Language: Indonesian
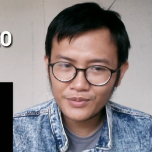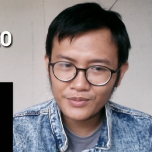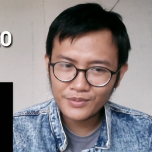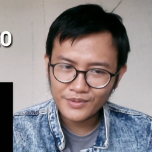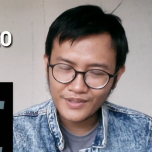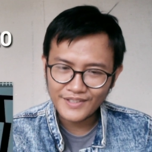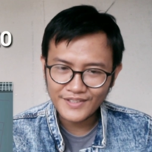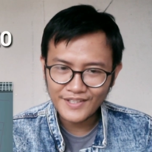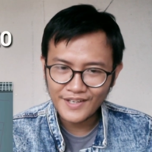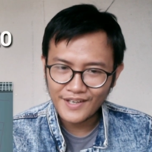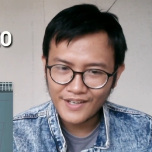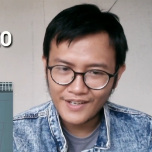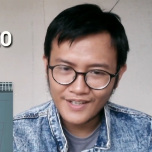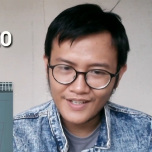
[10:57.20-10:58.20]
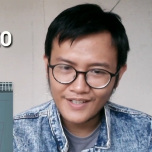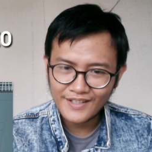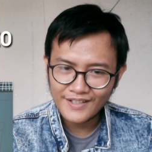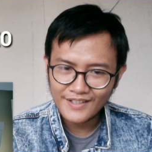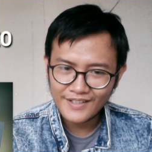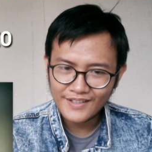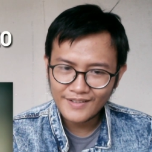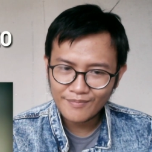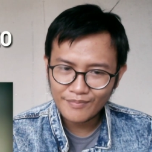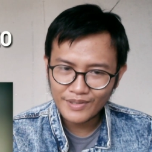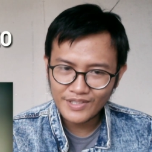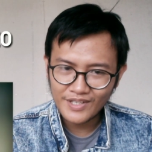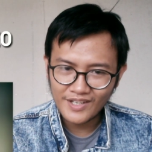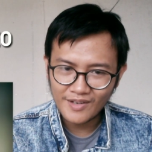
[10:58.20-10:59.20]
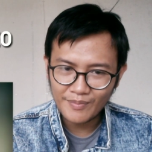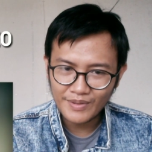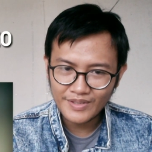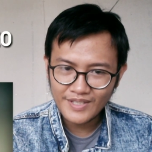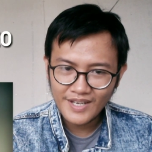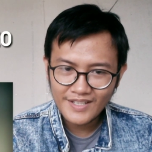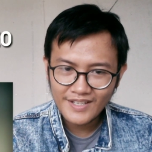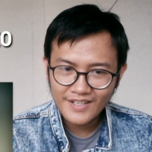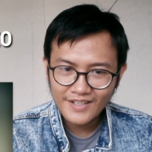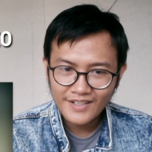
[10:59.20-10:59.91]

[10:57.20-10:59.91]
tuh rasa percaya nggak percaya